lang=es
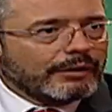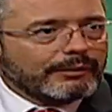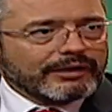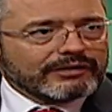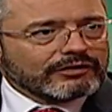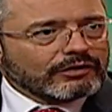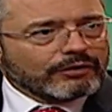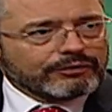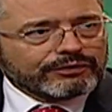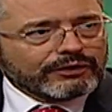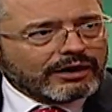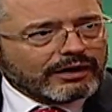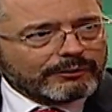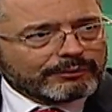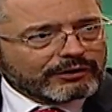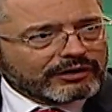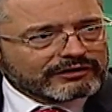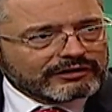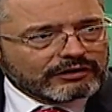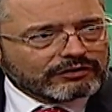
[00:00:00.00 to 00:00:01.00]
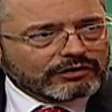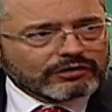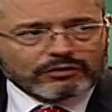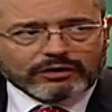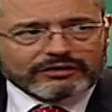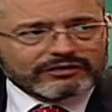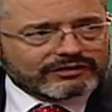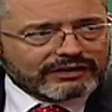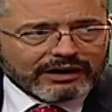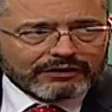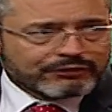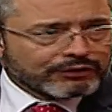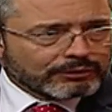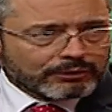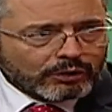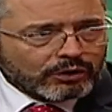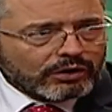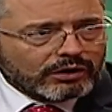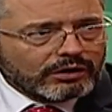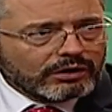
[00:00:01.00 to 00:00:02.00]
A ver, si no fuera por eh, las televisiones, no
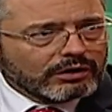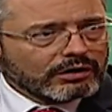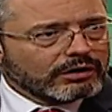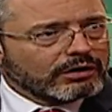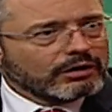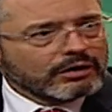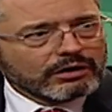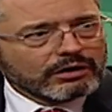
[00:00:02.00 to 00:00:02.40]
sí Fútbol. Por